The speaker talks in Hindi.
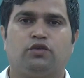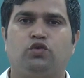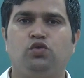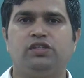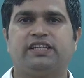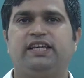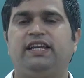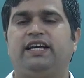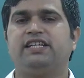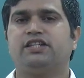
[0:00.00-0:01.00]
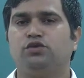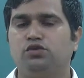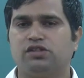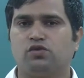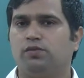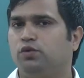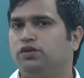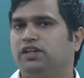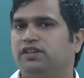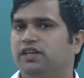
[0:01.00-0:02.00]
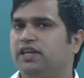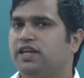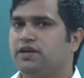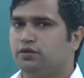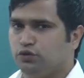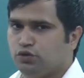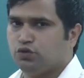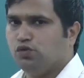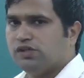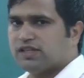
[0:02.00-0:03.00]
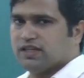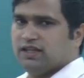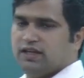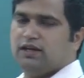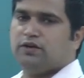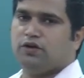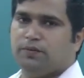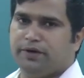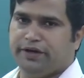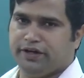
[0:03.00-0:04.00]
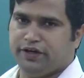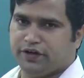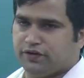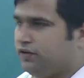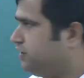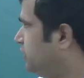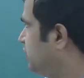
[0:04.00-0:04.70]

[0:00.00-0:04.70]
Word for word: टूल्स के लास्ट टूल्स को हम लोग देखते हैं जो टूल्स है रिकॉर्मेंट डी टेक्नोलॉजी